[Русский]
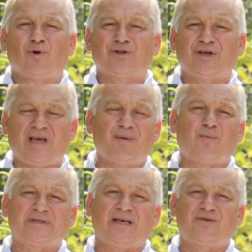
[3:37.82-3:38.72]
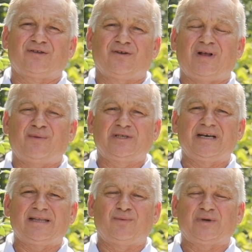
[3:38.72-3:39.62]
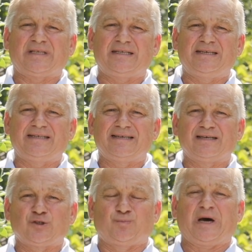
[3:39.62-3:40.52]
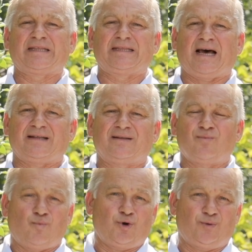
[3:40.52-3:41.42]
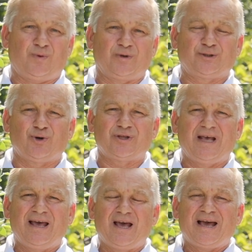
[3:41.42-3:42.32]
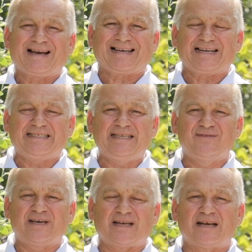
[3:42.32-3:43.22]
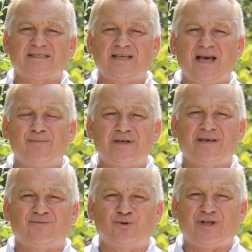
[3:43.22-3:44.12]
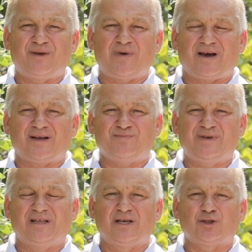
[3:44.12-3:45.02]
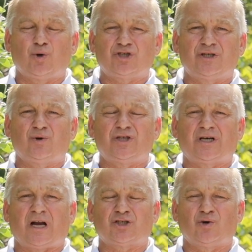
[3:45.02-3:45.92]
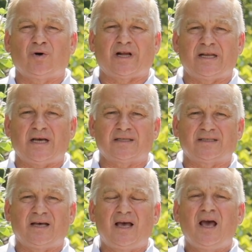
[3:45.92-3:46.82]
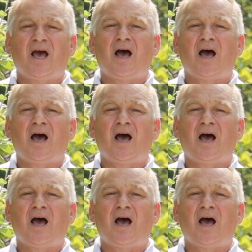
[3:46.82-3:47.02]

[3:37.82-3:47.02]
вот я бы посоветовал обязательно посадить спартан, мой любимый сорт. Красивые красные яблоки, внутри мякоть белая, сочная, очень хорошо хранятся.